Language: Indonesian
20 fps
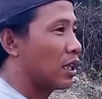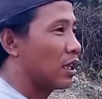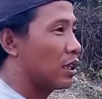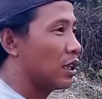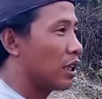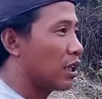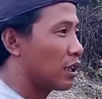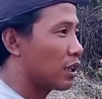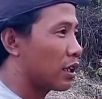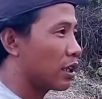
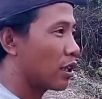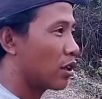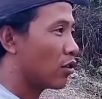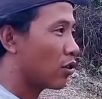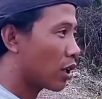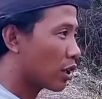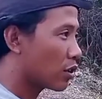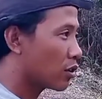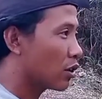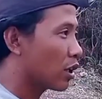Yang dari
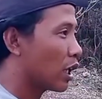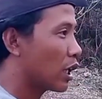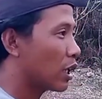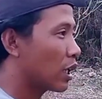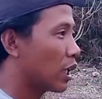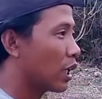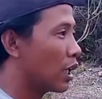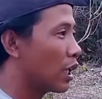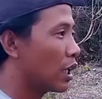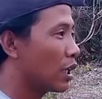luar juga
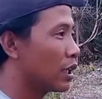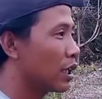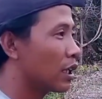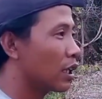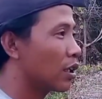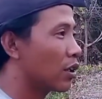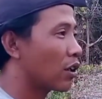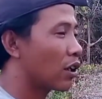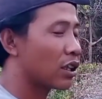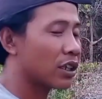ada,
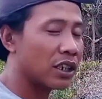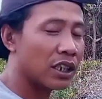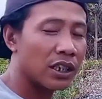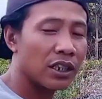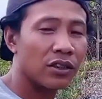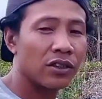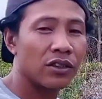yang orang sini